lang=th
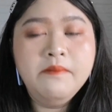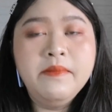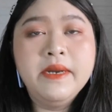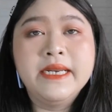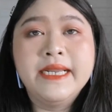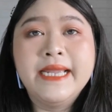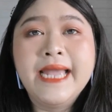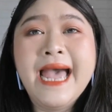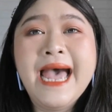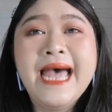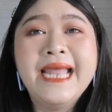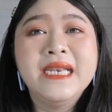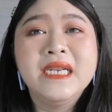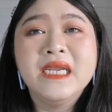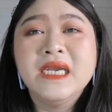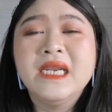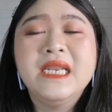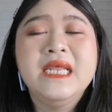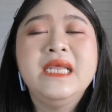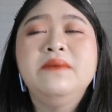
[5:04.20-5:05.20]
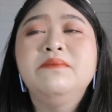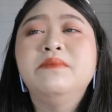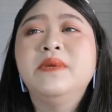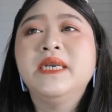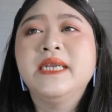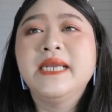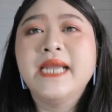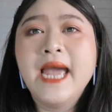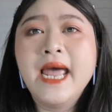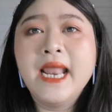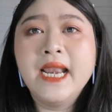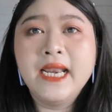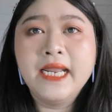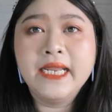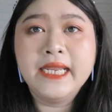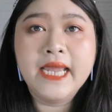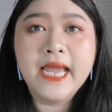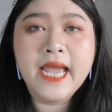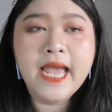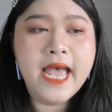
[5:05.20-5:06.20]
เหมือนกันกลิ่นเหมือนกันอะ
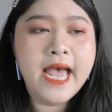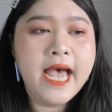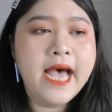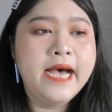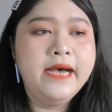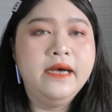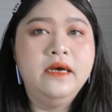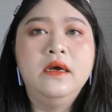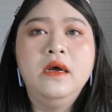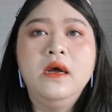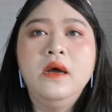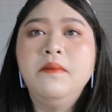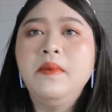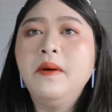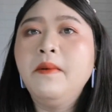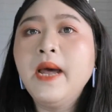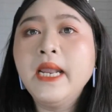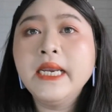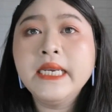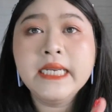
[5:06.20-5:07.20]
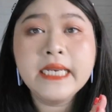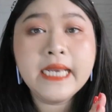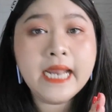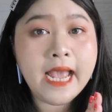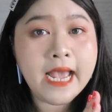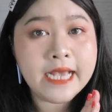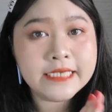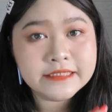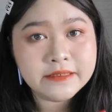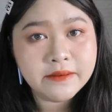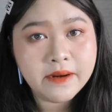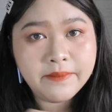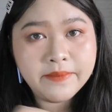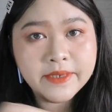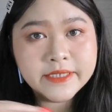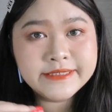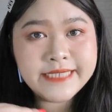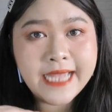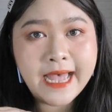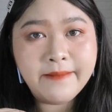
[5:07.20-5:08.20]
ไรเงี้ยค่ะ ประมาณนี้นะคะสำหรับ
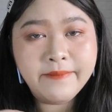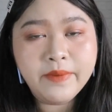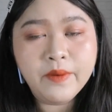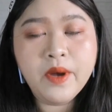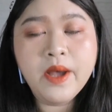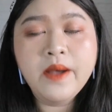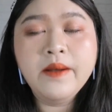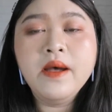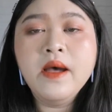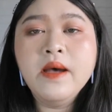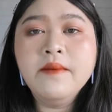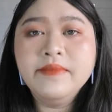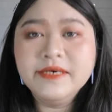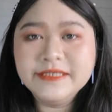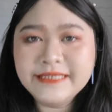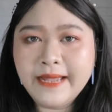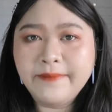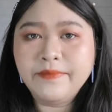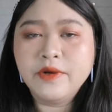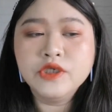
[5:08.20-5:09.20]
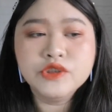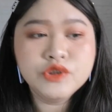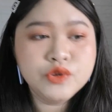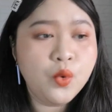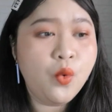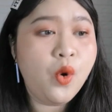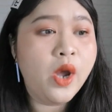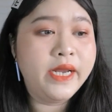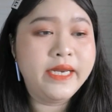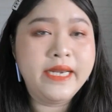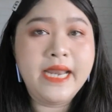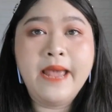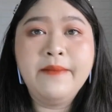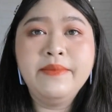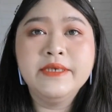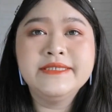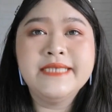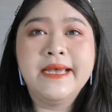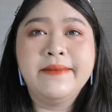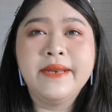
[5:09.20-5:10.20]
เบอร์3แปลว่าเบอร์3ก็สวยนะ
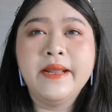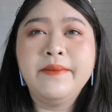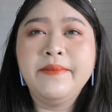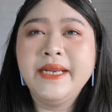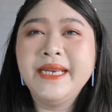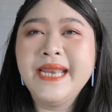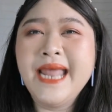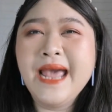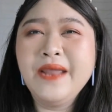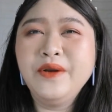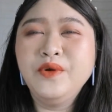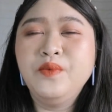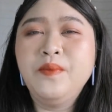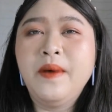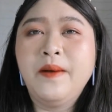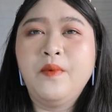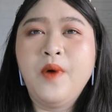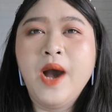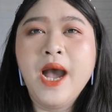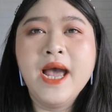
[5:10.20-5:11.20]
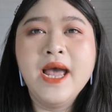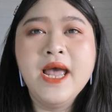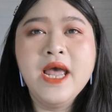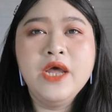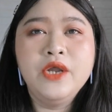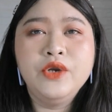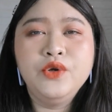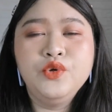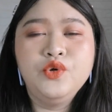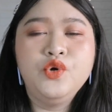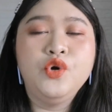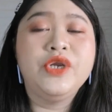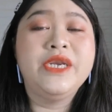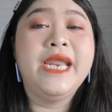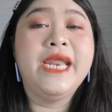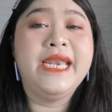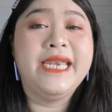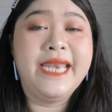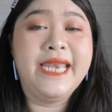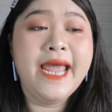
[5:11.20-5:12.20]
เบอร์3ทำให้หน้าดูแบบว่าดูโดด
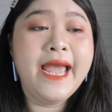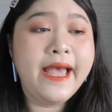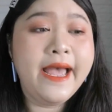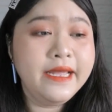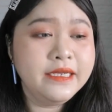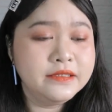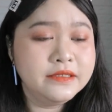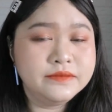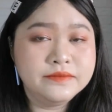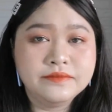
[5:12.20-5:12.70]
เด่นนะคะ